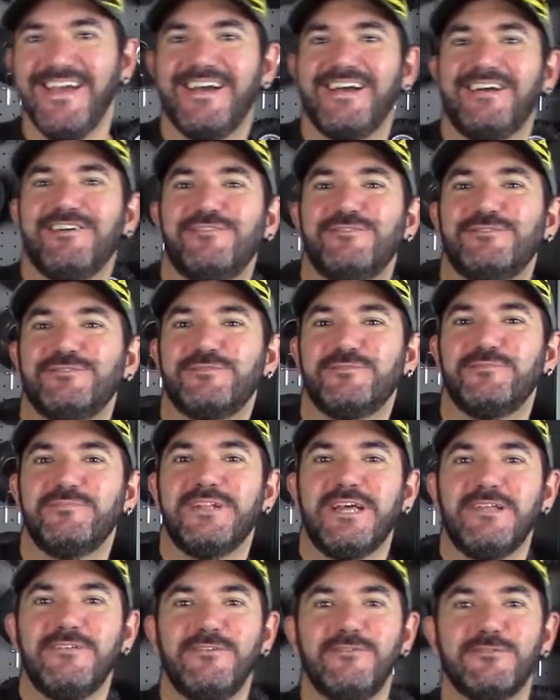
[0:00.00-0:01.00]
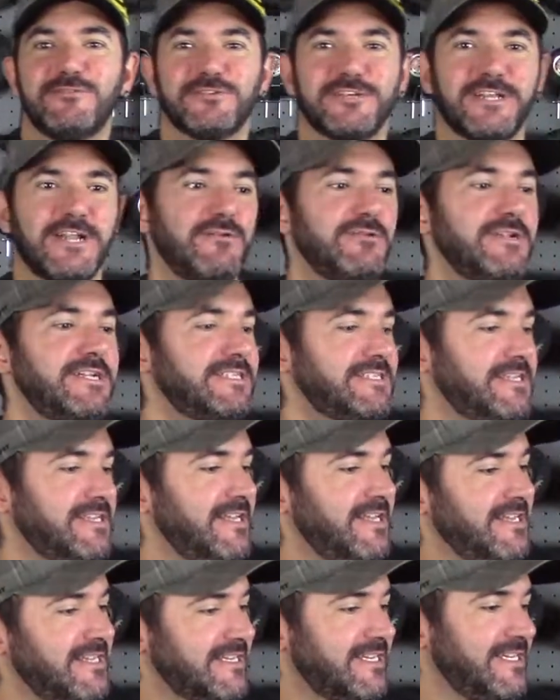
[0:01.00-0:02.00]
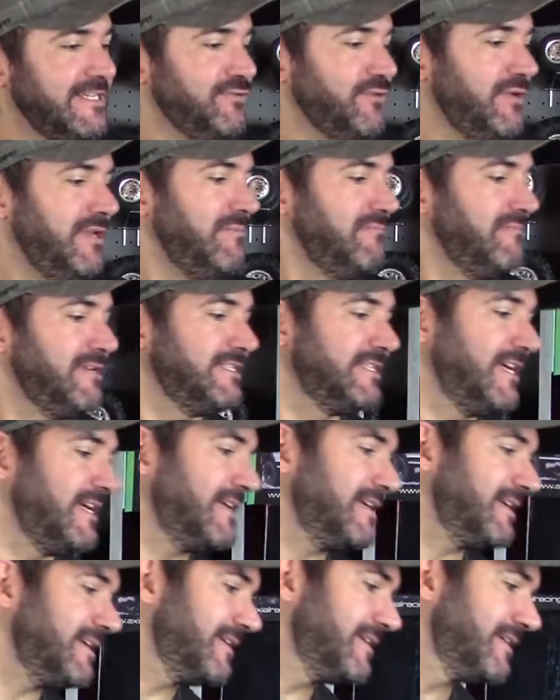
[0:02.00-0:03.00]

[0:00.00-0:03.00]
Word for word: acostumbrado a los cables que suelen pesar